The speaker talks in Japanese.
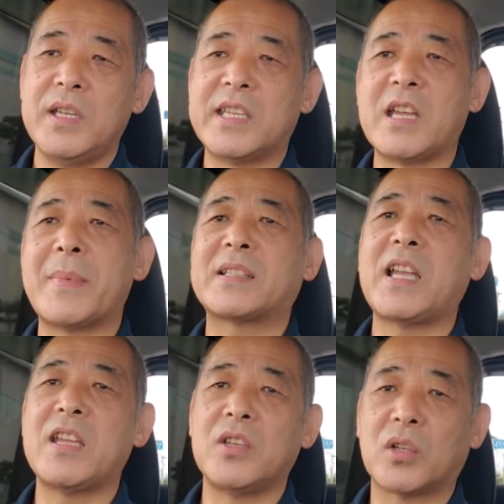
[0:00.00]
いけま
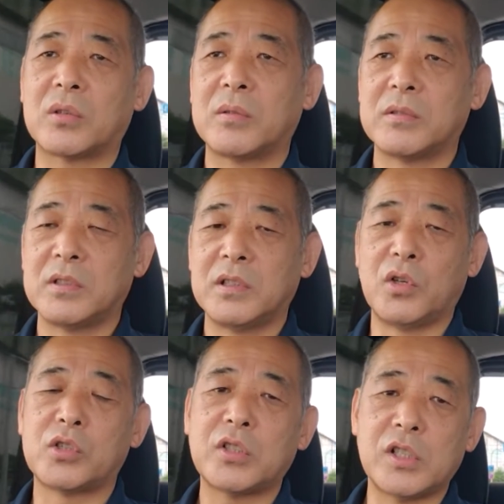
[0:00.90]
せんよ
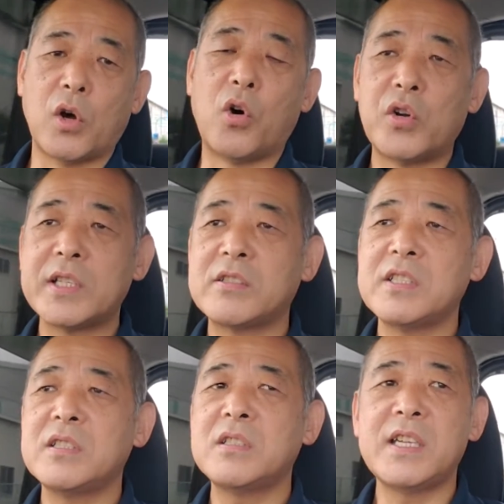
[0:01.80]
要するに法律
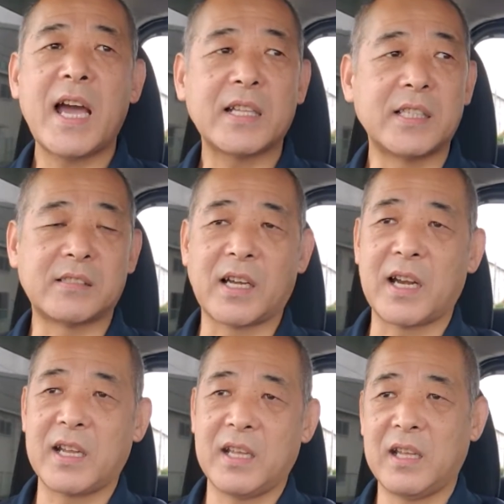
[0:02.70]
違反ですか
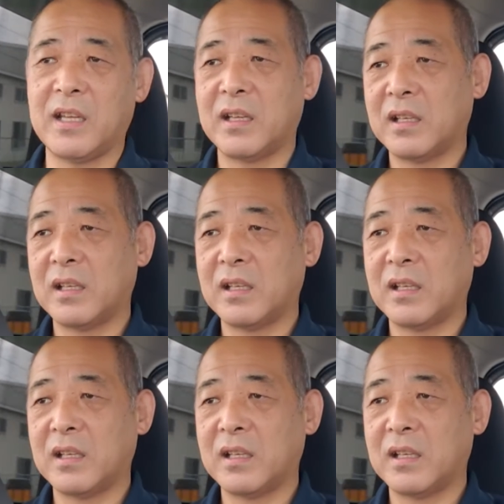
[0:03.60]
らね